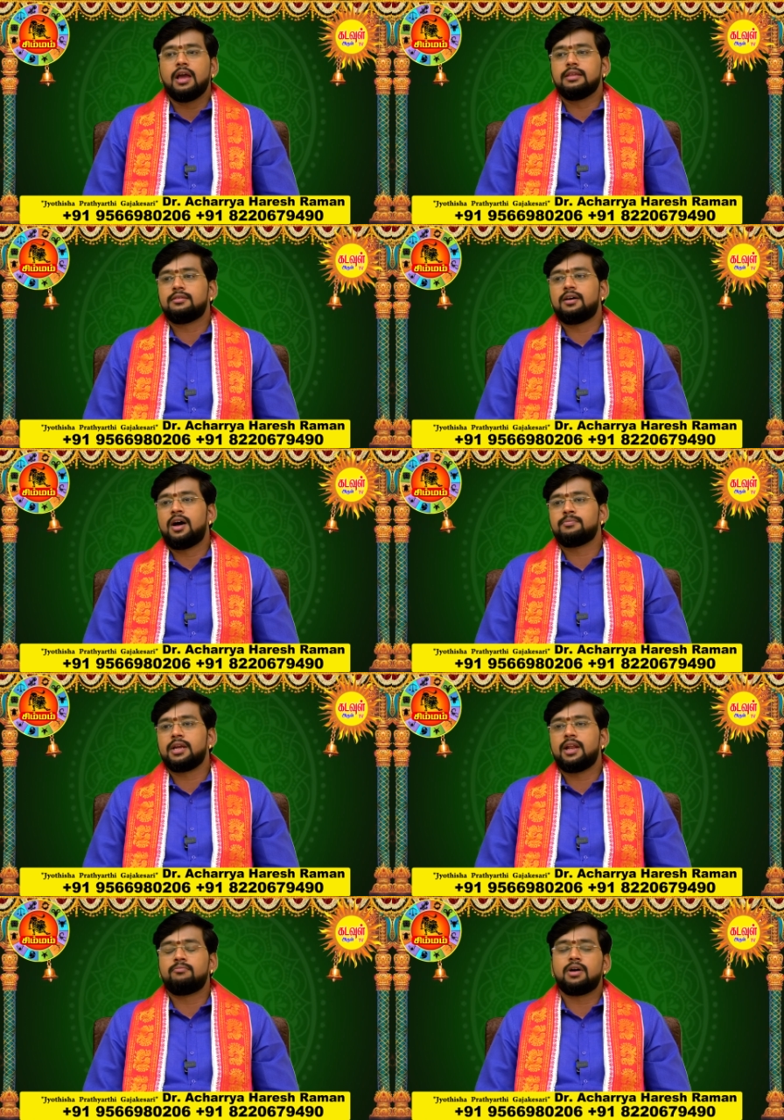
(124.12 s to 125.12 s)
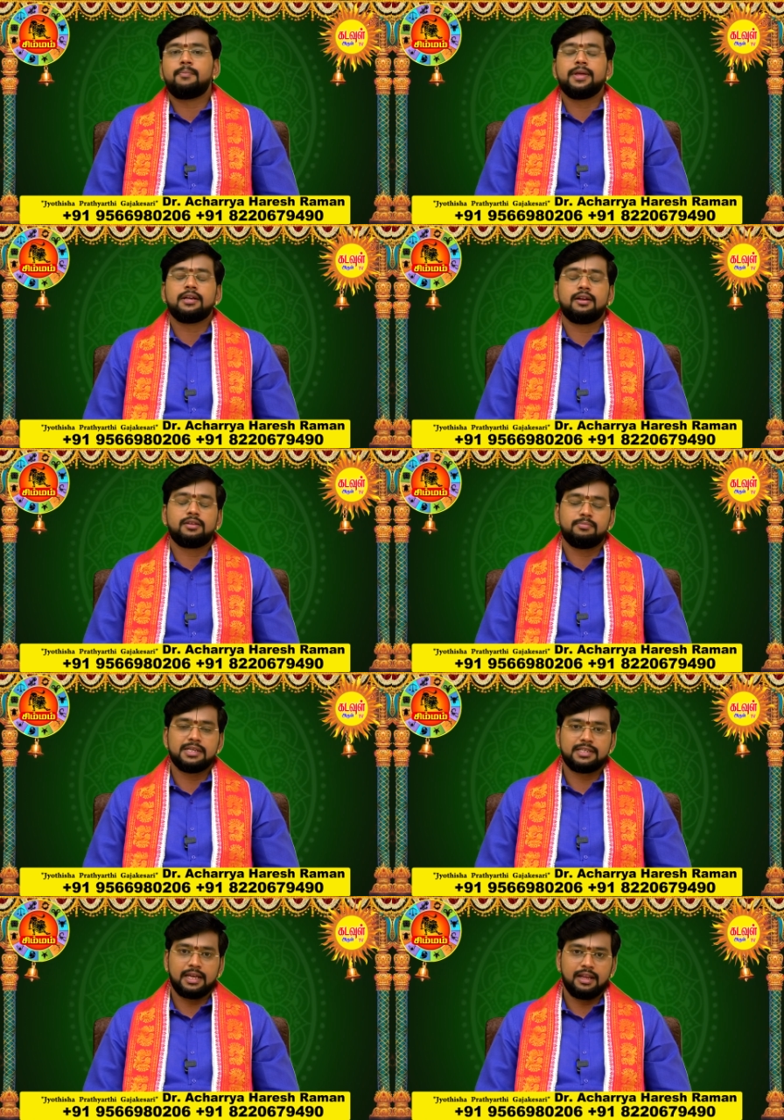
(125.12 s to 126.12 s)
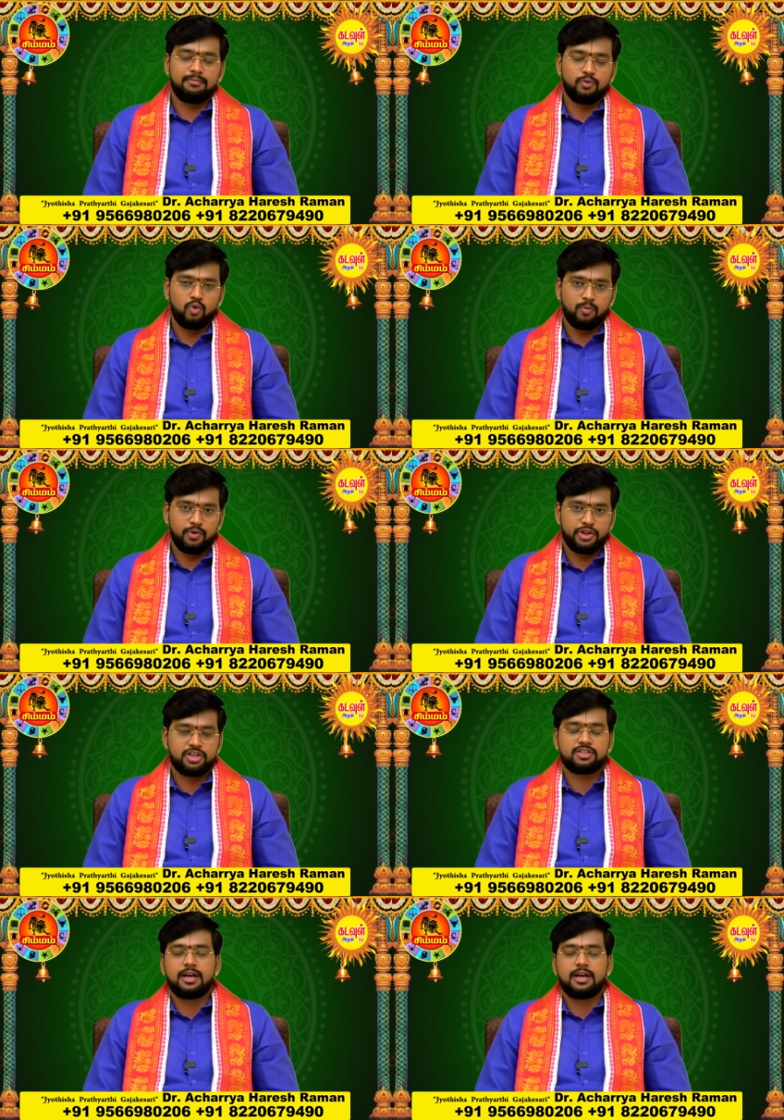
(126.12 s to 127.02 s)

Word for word: ஐந்தாம் இடம் அப்படிங்கிறது பேசிக்கலாக பூர்வ புண்ணிய